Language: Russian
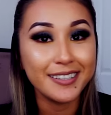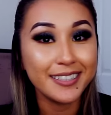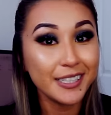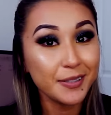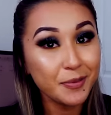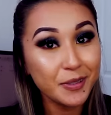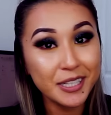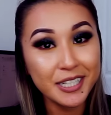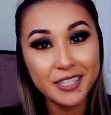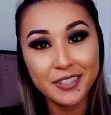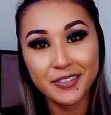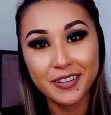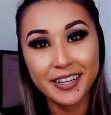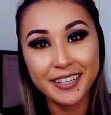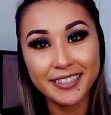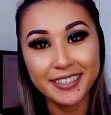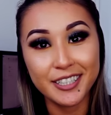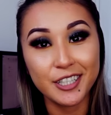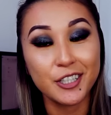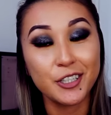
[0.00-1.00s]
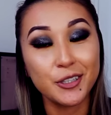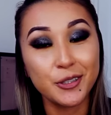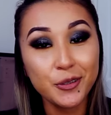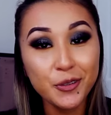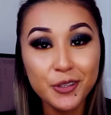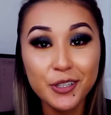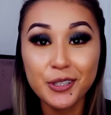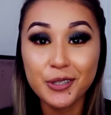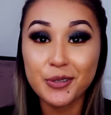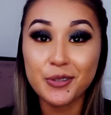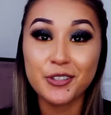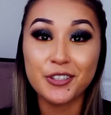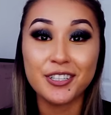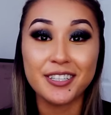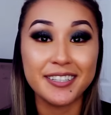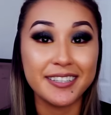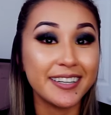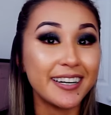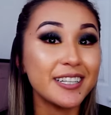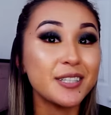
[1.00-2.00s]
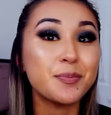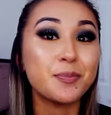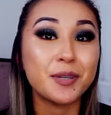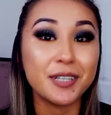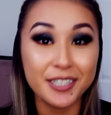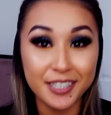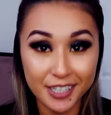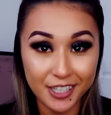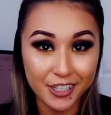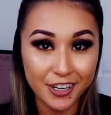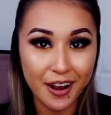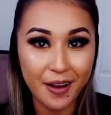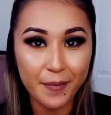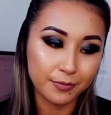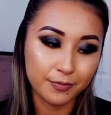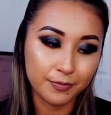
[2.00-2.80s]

Тема называется «Что ты должен знать про США?».